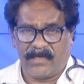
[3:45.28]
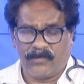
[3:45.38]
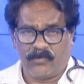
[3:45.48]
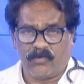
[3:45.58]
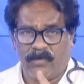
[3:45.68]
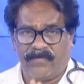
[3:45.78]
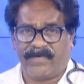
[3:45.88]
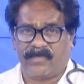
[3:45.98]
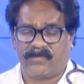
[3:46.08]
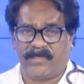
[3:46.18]
నా యూట్యూబ్లో
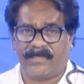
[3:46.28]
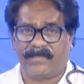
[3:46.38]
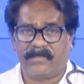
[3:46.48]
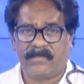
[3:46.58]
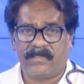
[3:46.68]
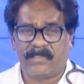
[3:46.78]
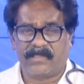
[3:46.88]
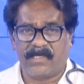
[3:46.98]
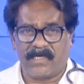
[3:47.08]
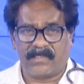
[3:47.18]
పెట్టిన చూడండి
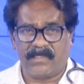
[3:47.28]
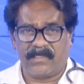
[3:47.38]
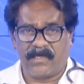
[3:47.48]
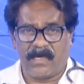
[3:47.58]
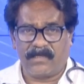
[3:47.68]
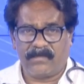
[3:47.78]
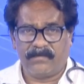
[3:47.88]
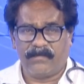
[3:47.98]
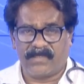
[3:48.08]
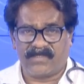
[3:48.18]
డాక్టర్ డాట్
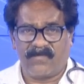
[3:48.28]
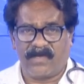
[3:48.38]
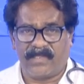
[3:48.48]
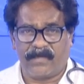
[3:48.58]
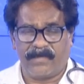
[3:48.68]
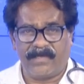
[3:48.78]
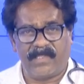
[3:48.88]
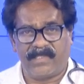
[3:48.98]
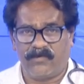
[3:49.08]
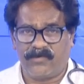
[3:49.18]
బస్వానందం అని
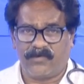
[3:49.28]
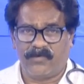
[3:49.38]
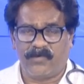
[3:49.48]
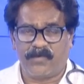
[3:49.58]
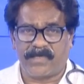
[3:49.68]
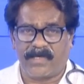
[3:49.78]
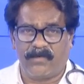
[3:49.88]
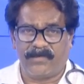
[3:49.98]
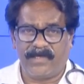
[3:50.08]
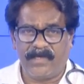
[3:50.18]
నాది యూట్యూబ్ యూట్యూబ్ ఛానల్
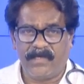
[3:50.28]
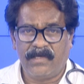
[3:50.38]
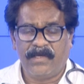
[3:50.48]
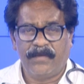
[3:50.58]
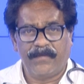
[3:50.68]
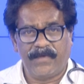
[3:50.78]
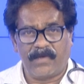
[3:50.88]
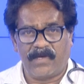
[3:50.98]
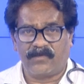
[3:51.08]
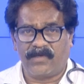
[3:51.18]
ఉంది మీరు
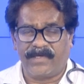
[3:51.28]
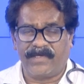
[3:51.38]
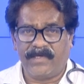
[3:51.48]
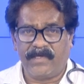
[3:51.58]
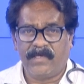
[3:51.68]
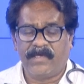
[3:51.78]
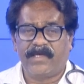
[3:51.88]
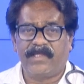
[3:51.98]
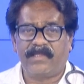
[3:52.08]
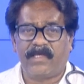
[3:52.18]
అలా చూడండి
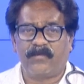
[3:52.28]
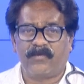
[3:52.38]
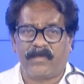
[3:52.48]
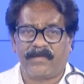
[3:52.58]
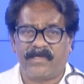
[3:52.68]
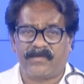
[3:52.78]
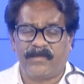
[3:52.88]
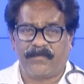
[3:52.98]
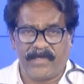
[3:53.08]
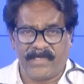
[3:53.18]
ఎంత అద్భుతం కేసులు
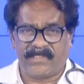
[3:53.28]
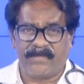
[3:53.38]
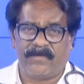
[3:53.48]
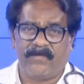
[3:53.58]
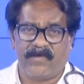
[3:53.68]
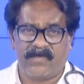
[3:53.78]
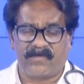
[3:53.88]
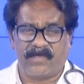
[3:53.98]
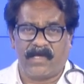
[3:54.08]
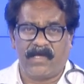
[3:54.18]
ఇప్పుడే హెచ్ఎంటీ
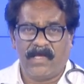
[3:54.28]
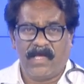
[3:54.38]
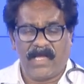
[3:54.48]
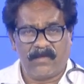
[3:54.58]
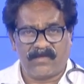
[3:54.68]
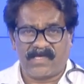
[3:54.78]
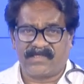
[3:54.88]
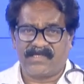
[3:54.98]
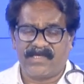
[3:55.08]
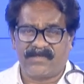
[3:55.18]
వేస్తున్నా అందులో
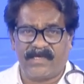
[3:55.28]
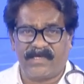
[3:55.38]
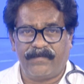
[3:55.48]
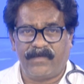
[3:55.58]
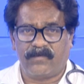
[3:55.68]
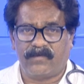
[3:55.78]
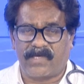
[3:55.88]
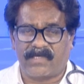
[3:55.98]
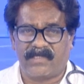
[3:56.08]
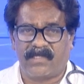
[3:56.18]
సక్సెస్ కేసులన్నీ మీకు
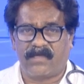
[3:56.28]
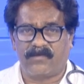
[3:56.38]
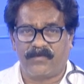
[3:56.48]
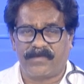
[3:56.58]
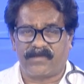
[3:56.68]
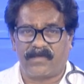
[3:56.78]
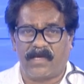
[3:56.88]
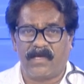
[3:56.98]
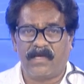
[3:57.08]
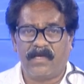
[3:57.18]
సాక్ష్యాధారాలు చూపిస్తున్నా
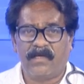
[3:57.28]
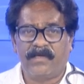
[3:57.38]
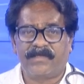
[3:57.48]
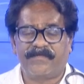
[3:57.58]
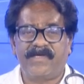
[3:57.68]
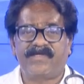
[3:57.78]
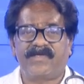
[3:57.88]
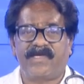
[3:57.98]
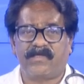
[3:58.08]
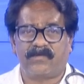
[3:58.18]
పిట్స్
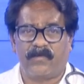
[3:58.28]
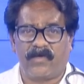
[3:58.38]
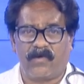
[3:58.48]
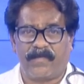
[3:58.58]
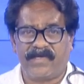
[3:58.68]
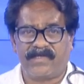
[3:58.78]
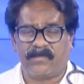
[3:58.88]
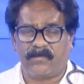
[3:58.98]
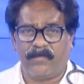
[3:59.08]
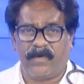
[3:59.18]
కేసు మొన్న ఒక
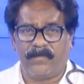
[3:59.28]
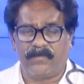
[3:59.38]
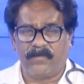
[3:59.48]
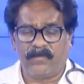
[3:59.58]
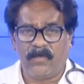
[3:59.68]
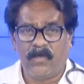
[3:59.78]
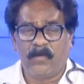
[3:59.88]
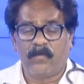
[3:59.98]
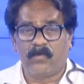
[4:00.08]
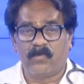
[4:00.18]
పేషెంట్ బాబు
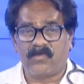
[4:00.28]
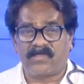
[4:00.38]
మూడు